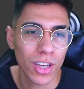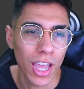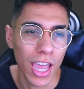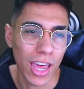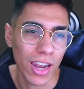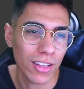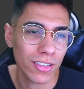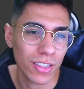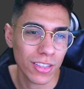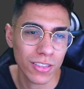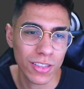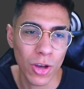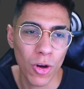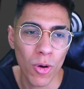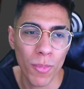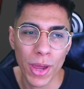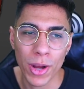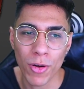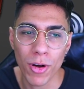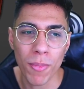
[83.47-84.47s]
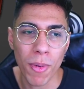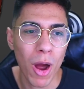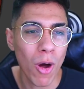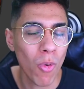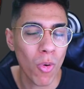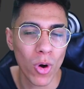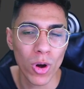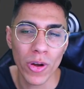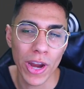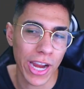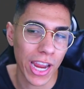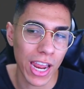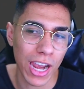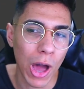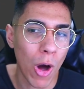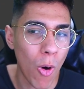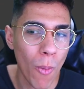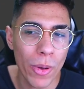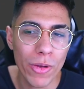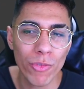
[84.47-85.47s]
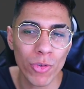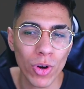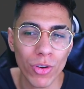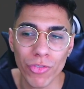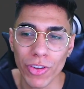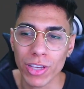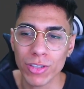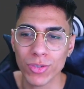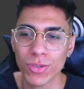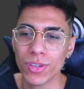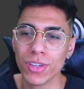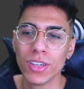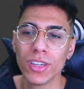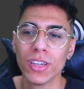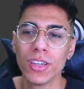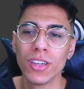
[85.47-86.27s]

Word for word: Ela sem ser homem é normal o olho, aí ela homem virou vesgo.